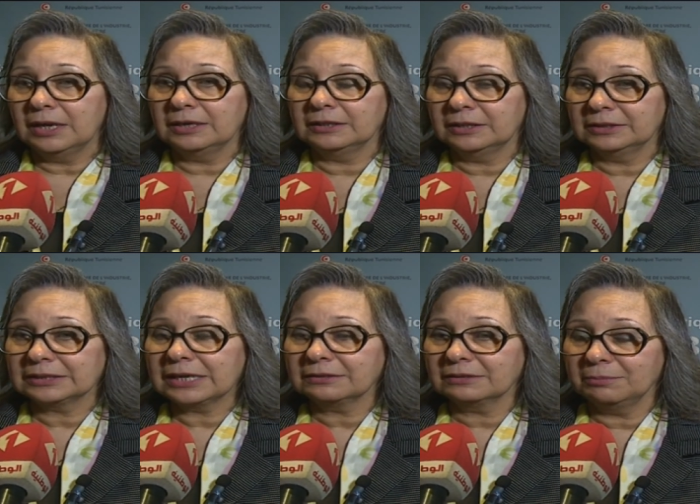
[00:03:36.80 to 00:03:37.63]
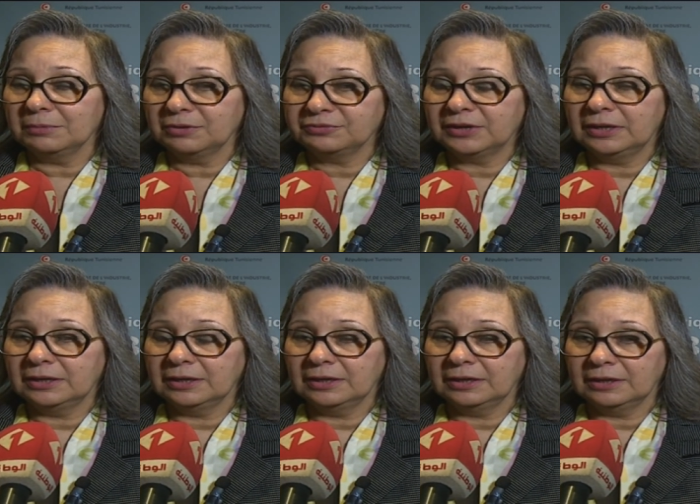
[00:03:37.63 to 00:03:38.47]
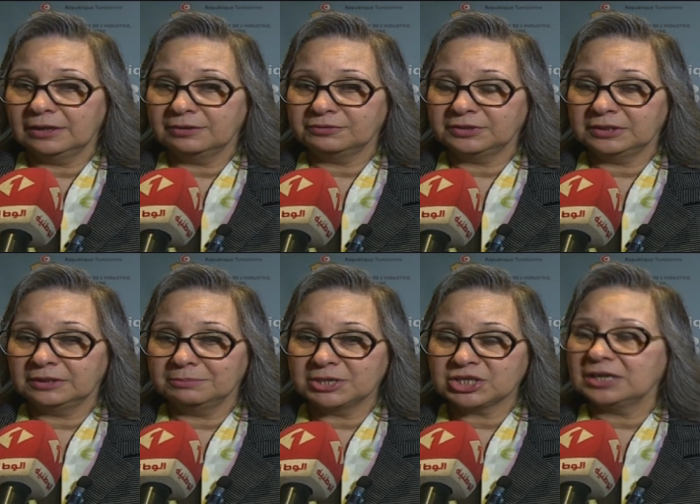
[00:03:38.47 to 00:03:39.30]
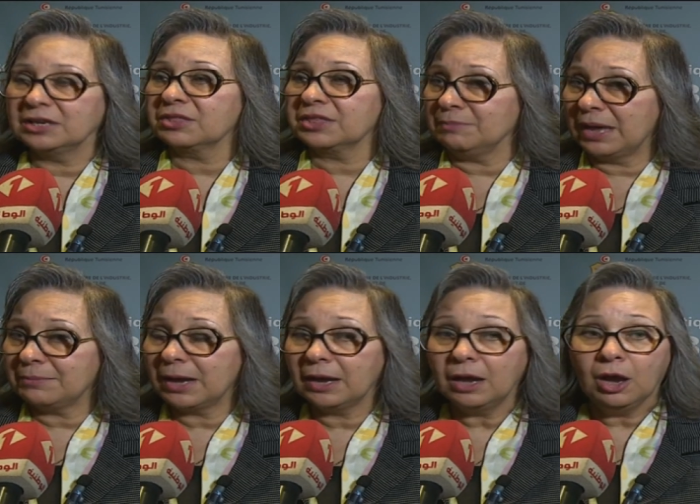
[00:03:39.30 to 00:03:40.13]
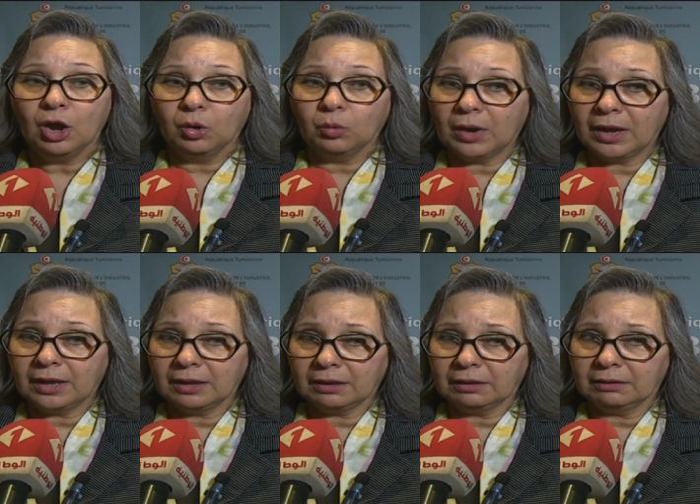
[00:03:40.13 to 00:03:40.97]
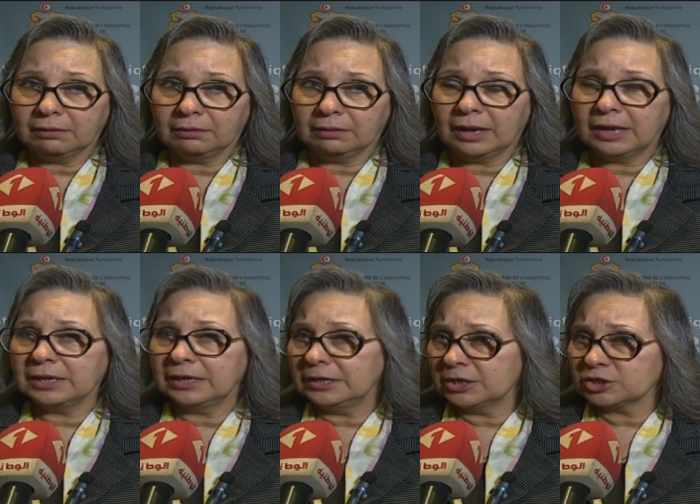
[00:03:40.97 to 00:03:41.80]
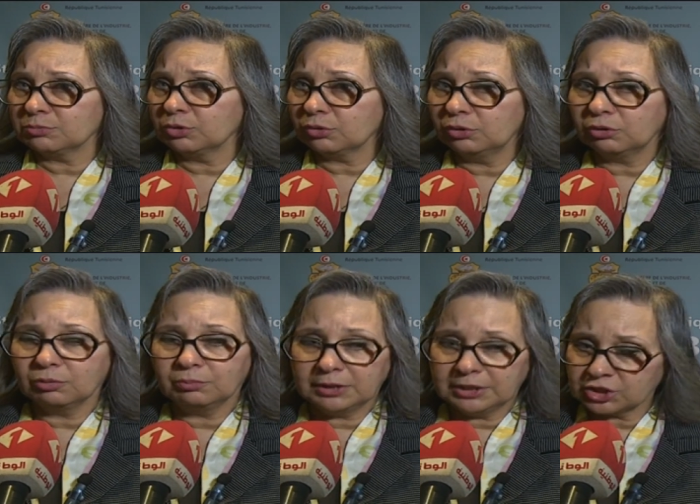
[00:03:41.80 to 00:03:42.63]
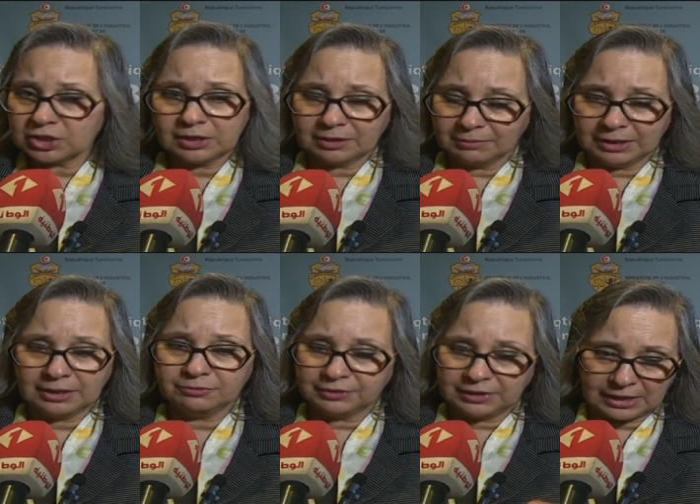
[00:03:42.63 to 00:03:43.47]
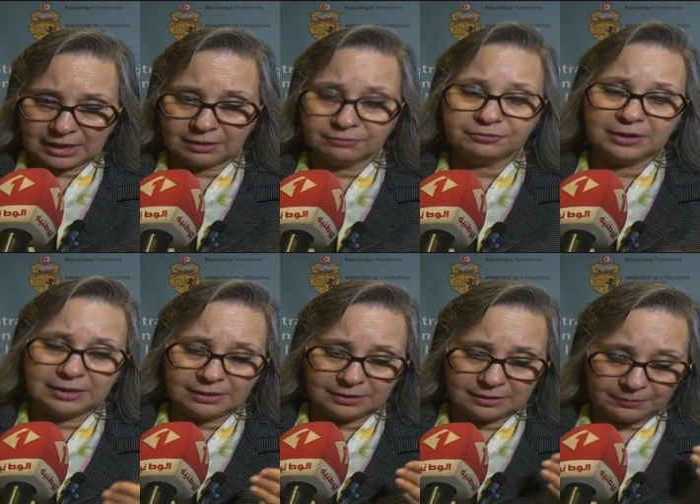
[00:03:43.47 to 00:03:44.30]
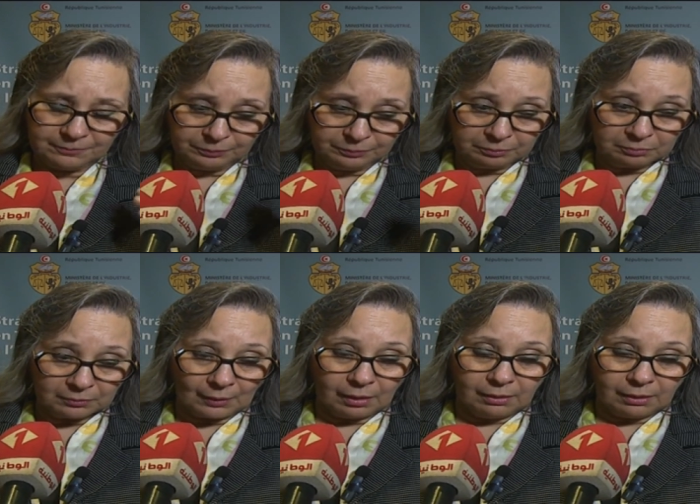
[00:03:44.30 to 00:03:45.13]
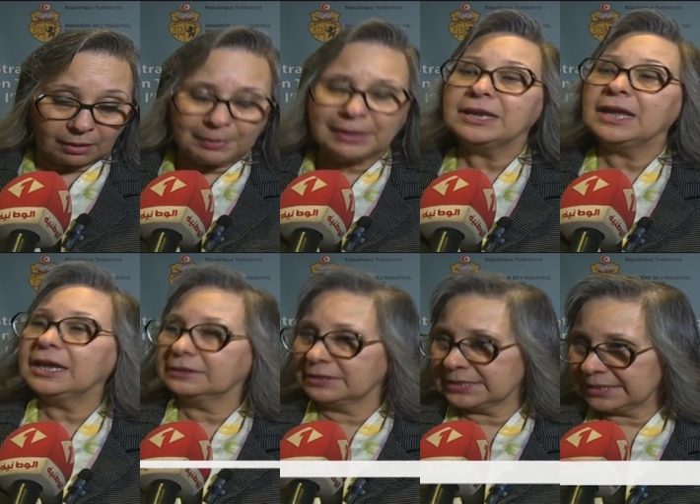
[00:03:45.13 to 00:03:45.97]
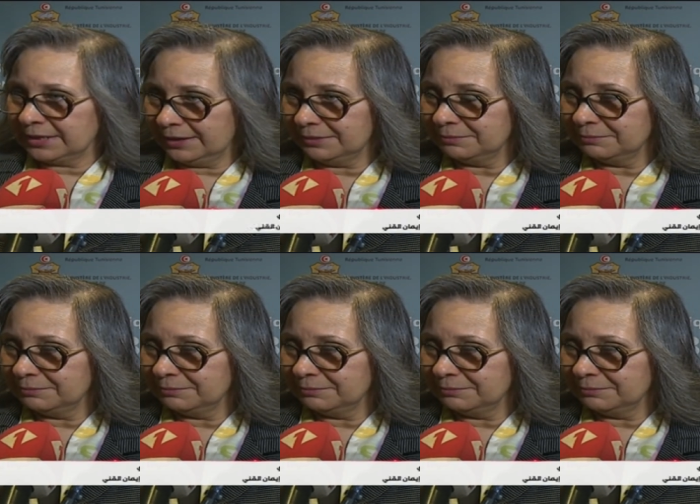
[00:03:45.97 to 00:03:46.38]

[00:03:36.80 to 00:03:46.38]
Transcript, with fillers: آه، تقدم في في مجال انضمامها وانا آه، اللي نجم نقول لكم اللي ان شاء الله معناها في في قبل نهايه السنه